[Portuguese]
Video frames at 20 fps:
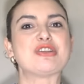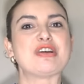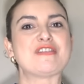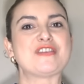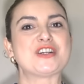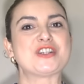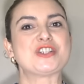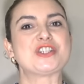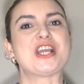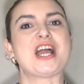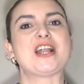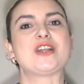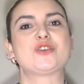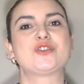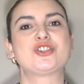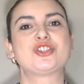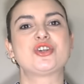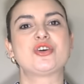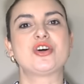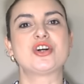do evangelho
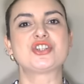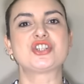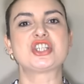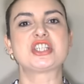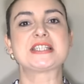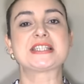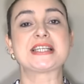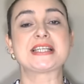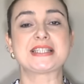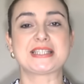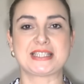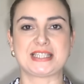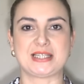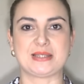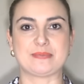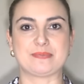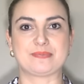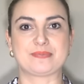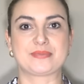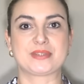de hoje diz
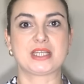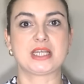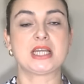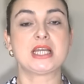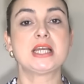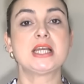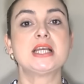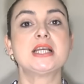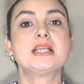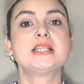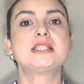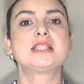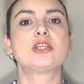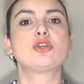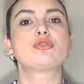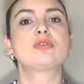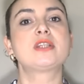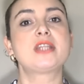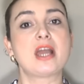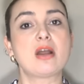assim: Se
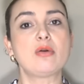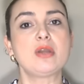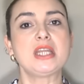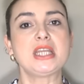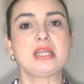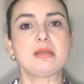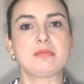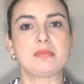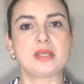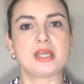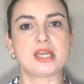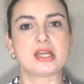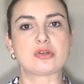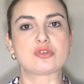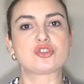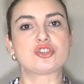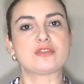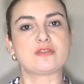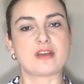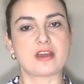o teu inimigo
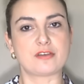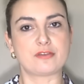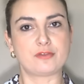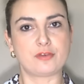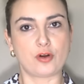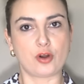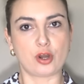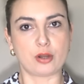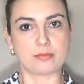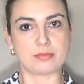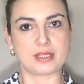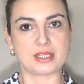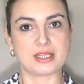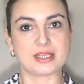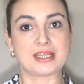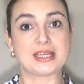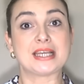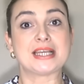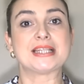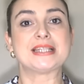tiver fome,
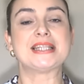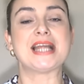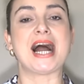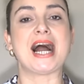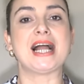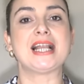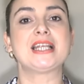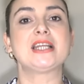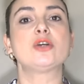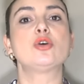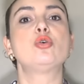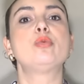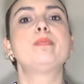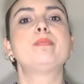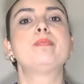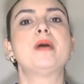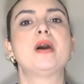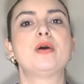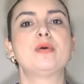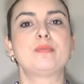dá-lhe o
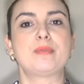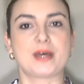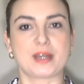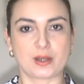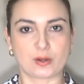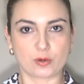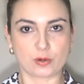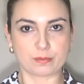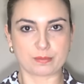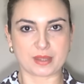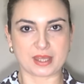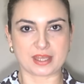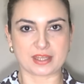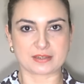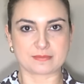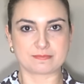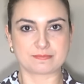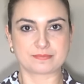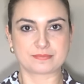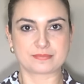pão para
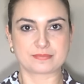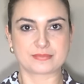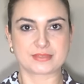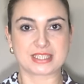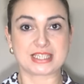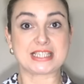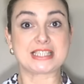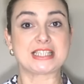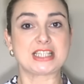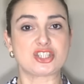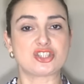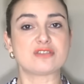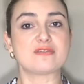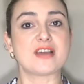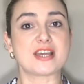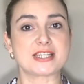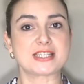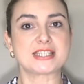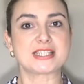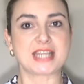comer, e se
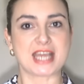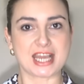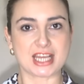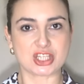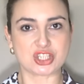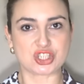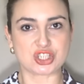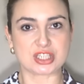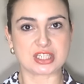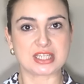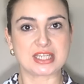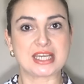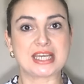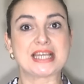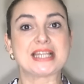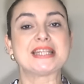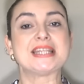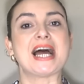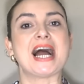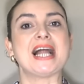tiver sede,
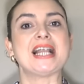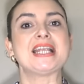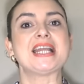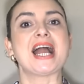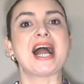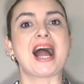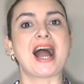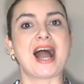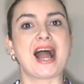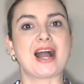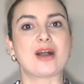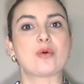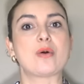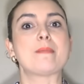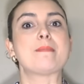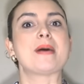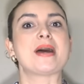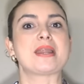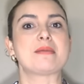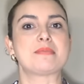dá-lhe a água
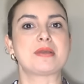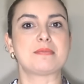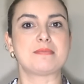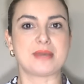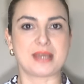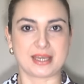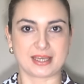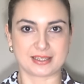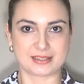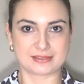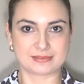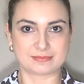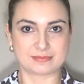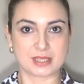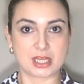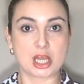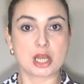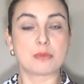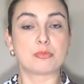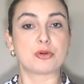para beber,
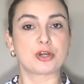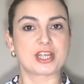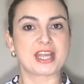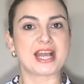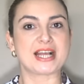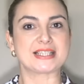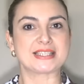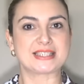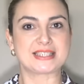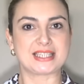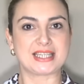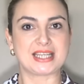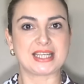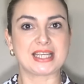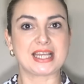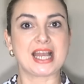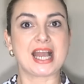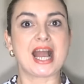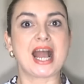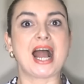porque
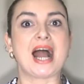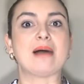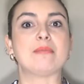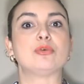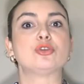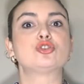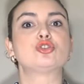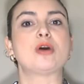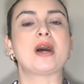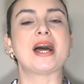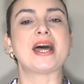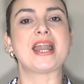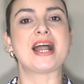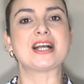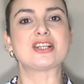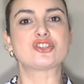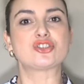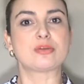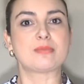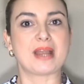assim amontoará
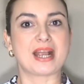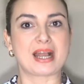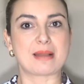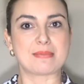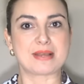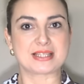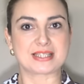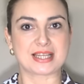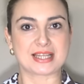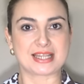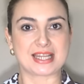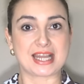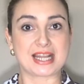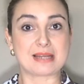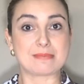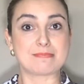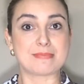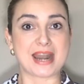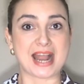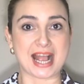sobre a cabeça dele
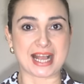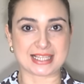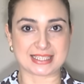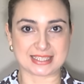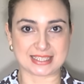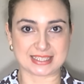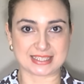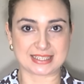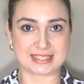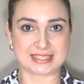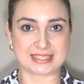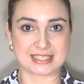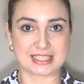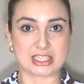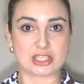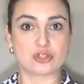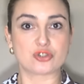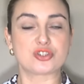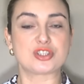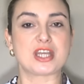brasas,
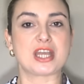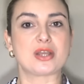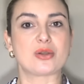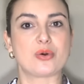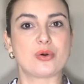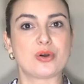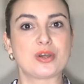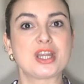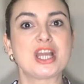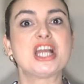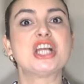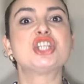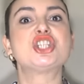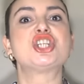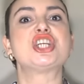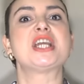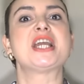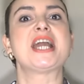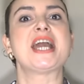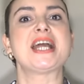e o Senhor
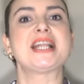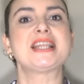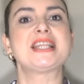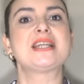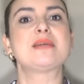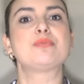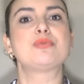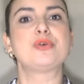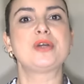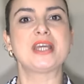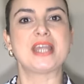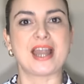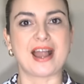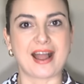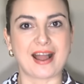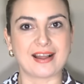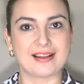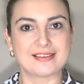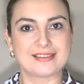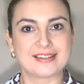te
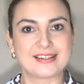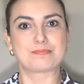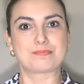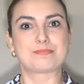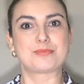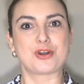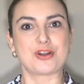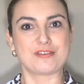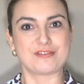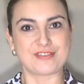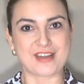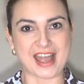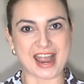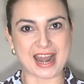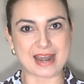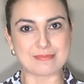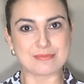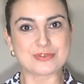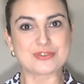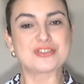retribuirá.
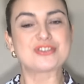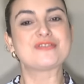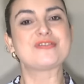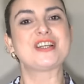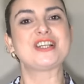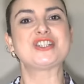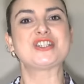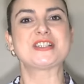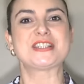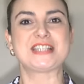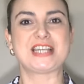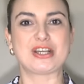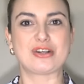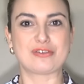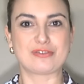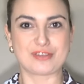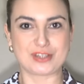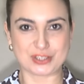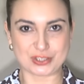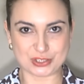Provérbios 25,
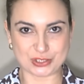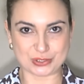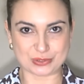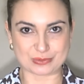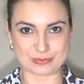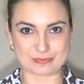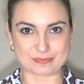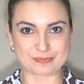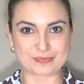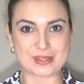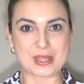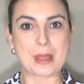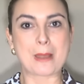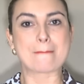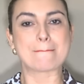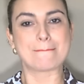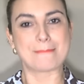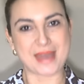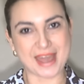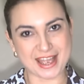21.
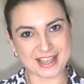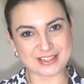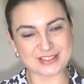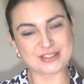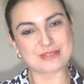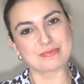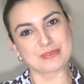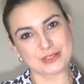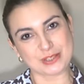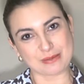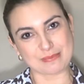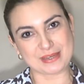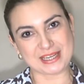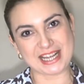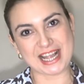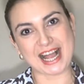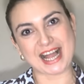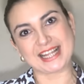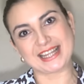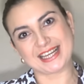Beijos, muito
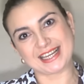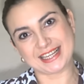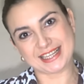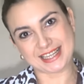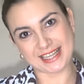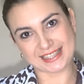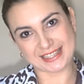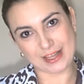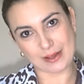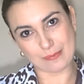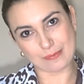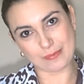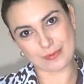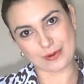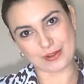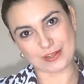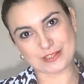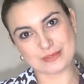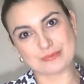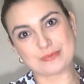obrigada e até o
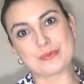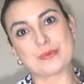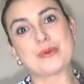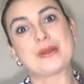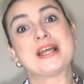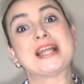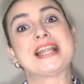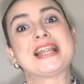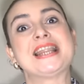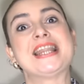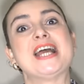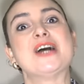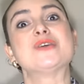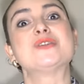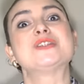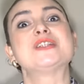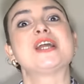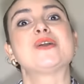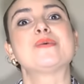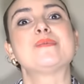próximo. Deus
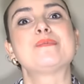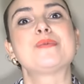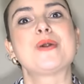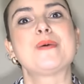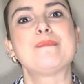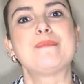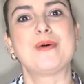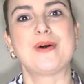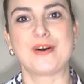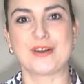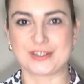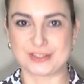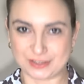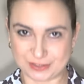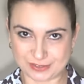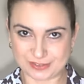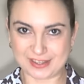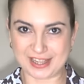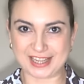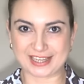tem um
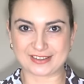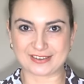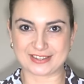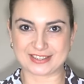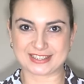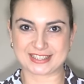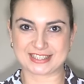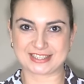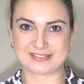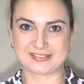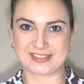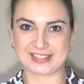propósito em nossas